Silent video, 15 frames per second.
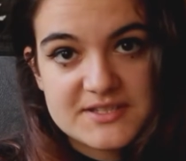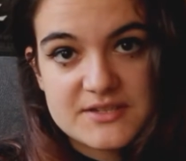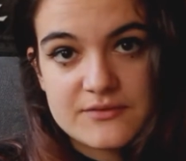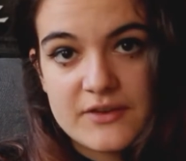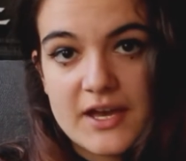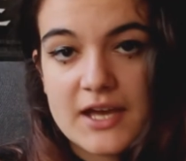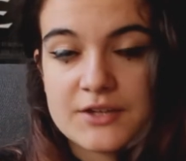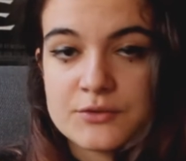
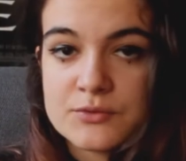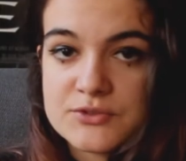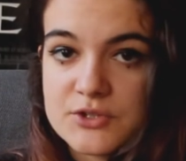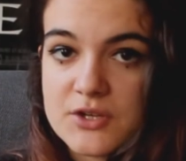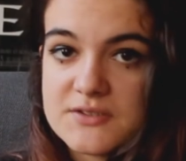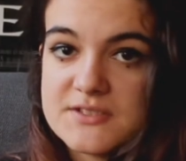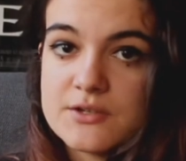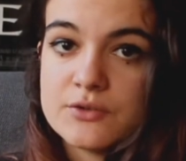L'hiver est donc
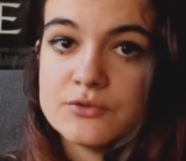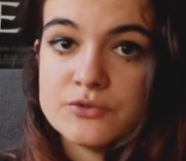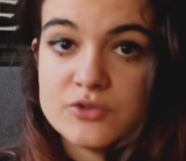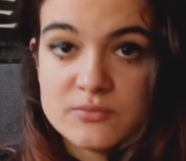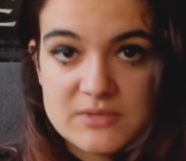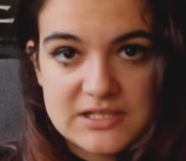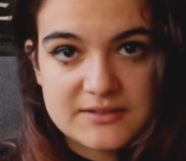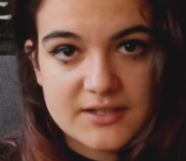sorti en
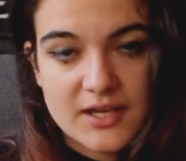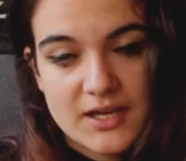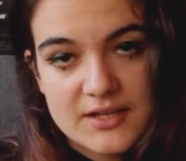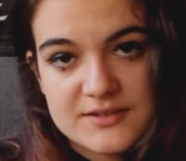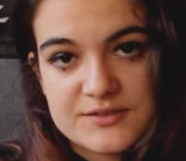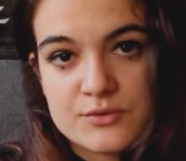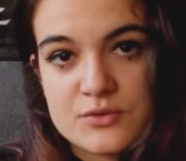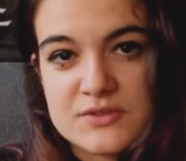2013